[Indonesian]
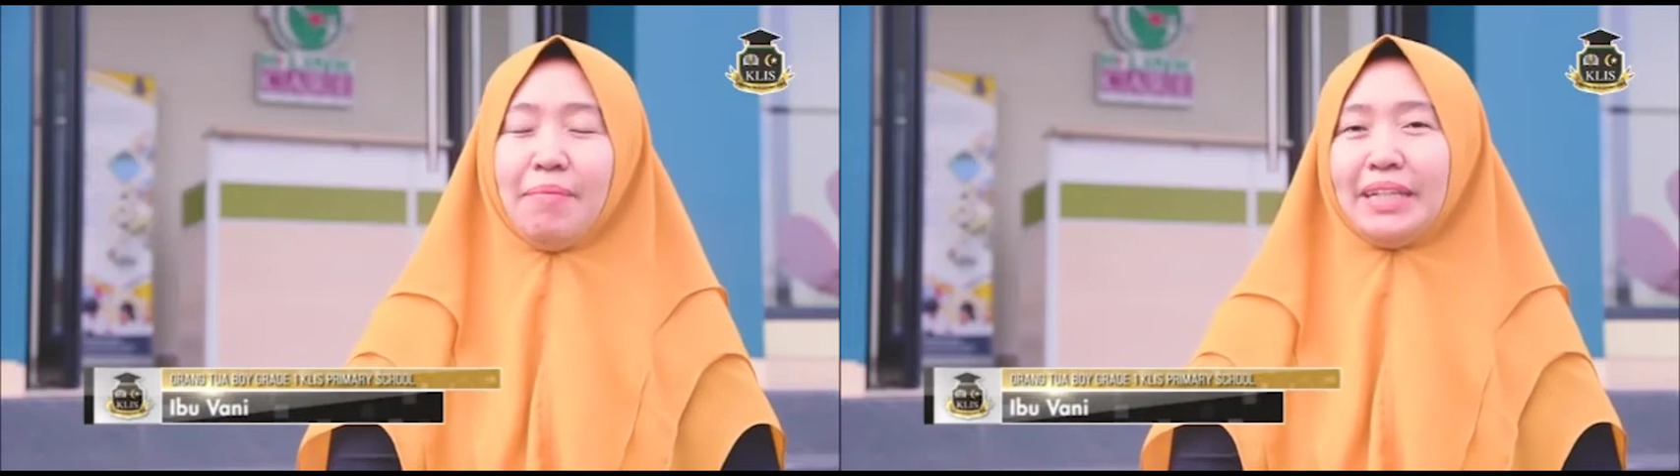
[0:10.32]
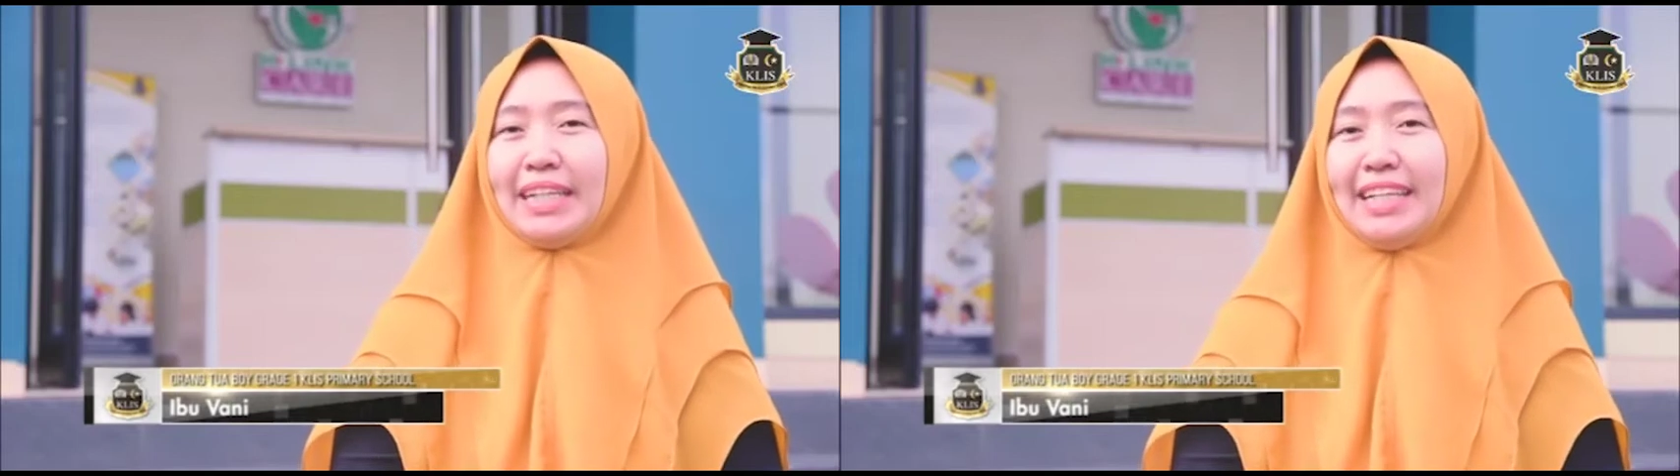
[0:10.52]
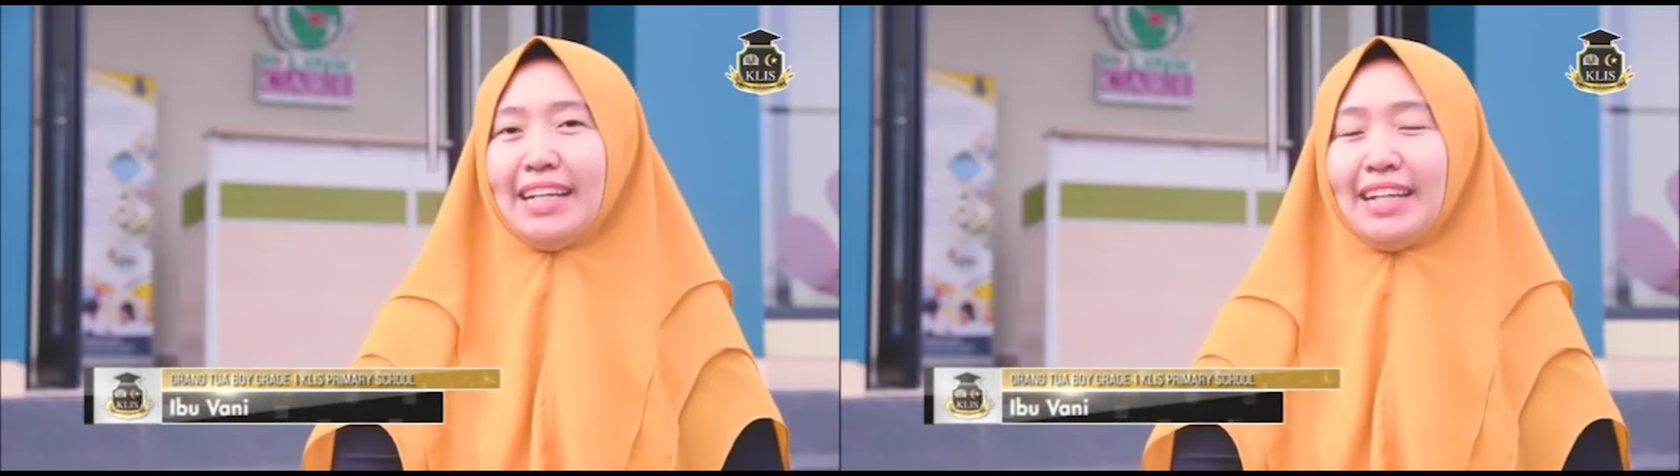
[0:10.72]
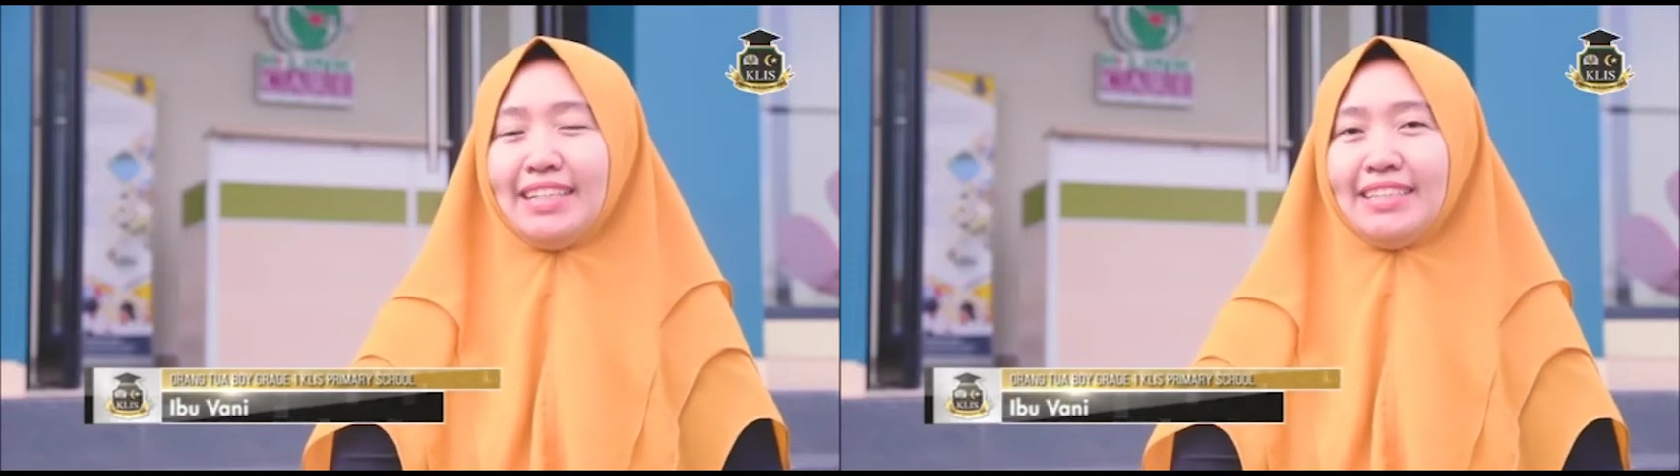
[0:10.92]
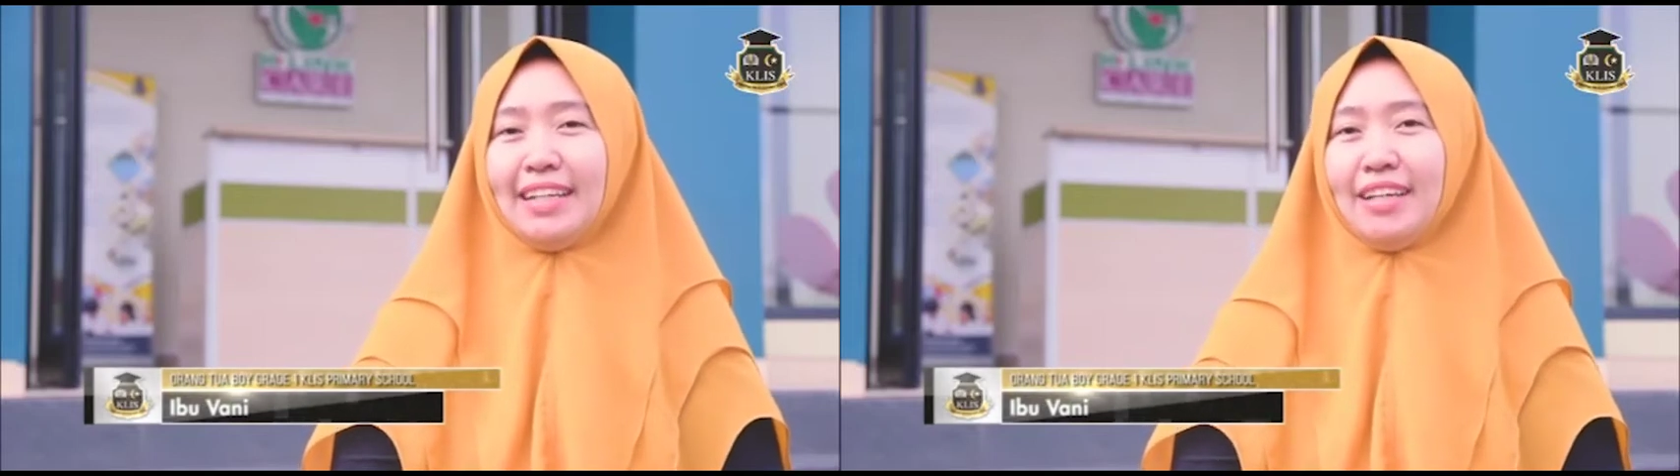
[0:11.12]

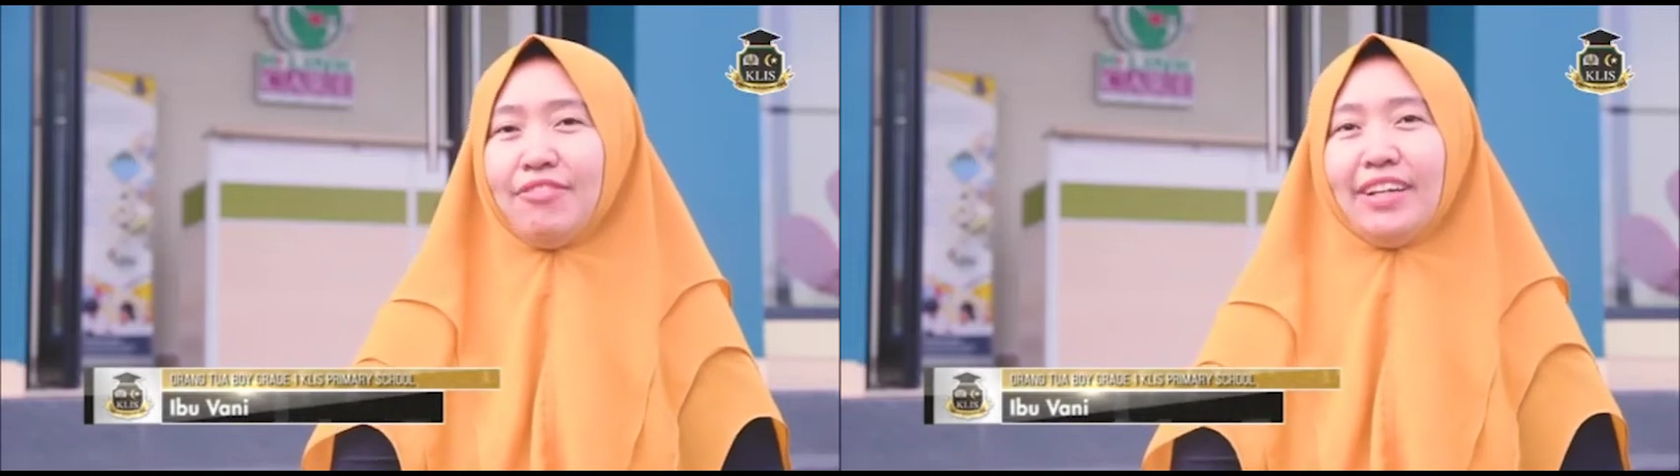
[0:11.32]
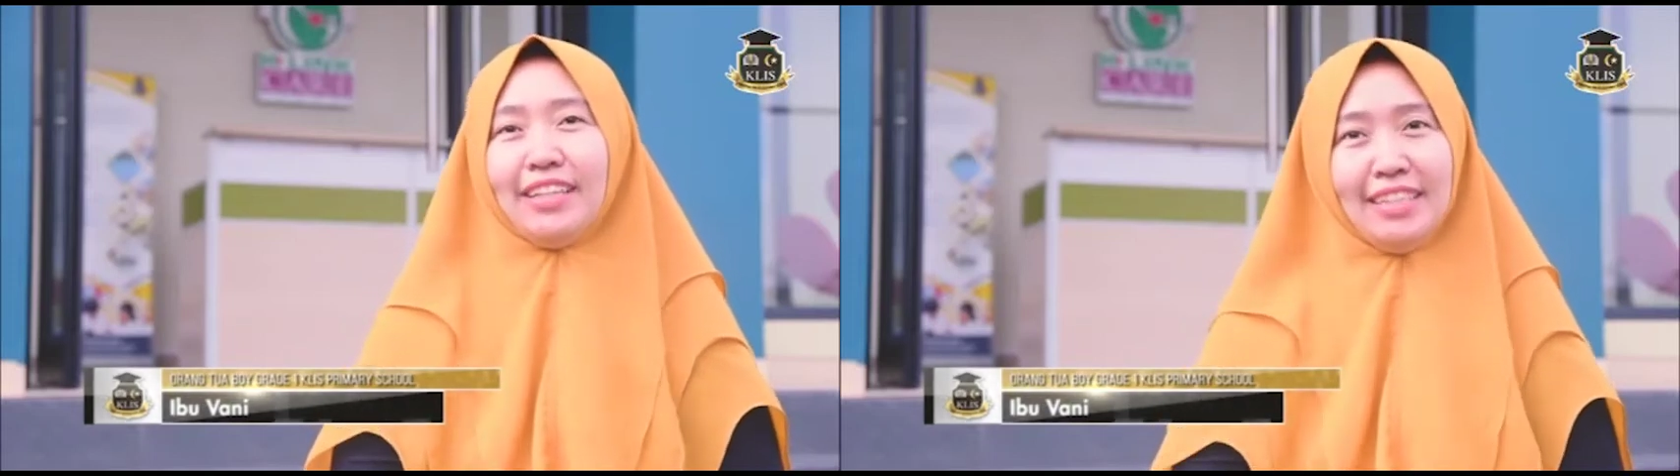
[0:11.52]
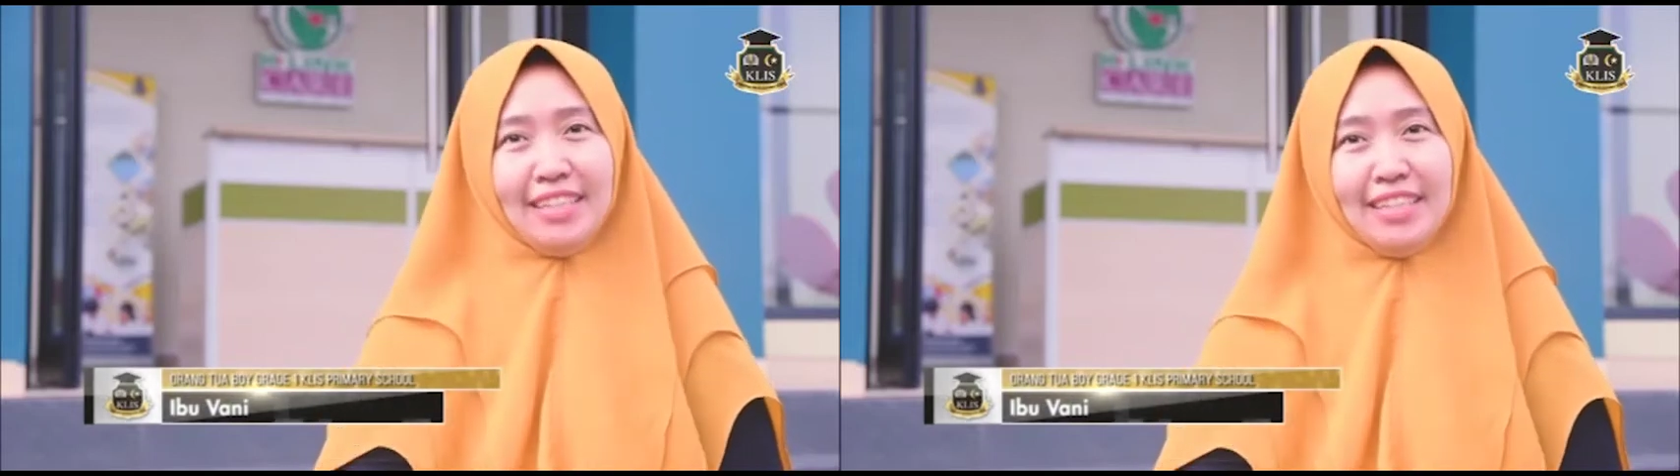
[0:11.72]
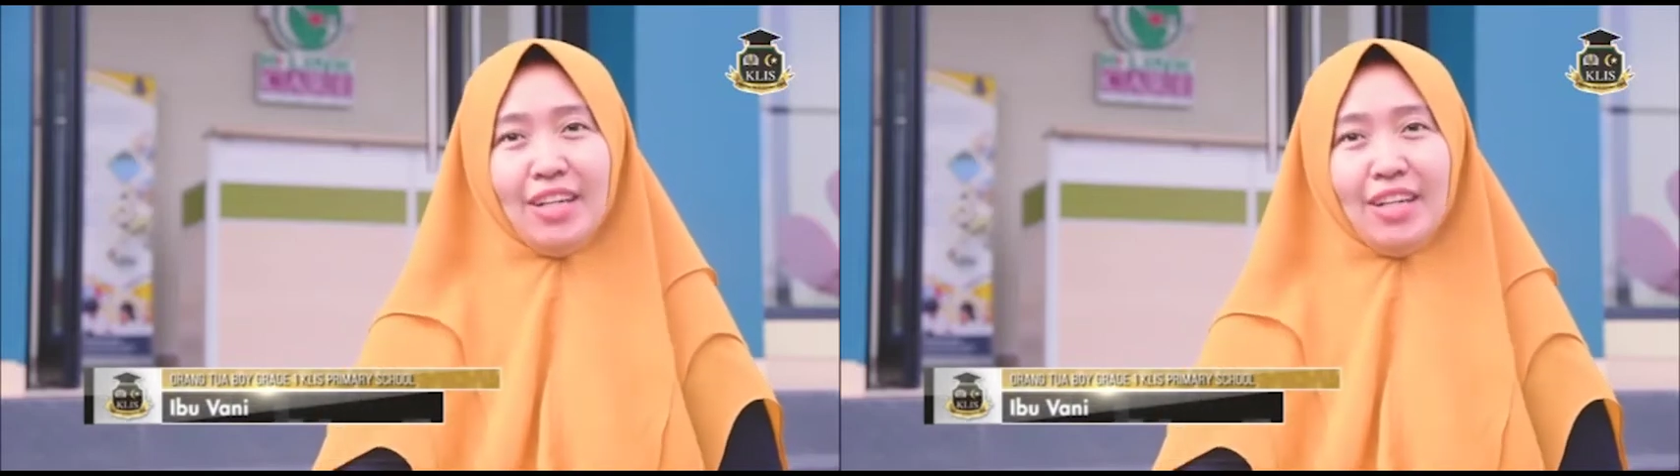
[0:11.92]
Perkenalkan saya Fani,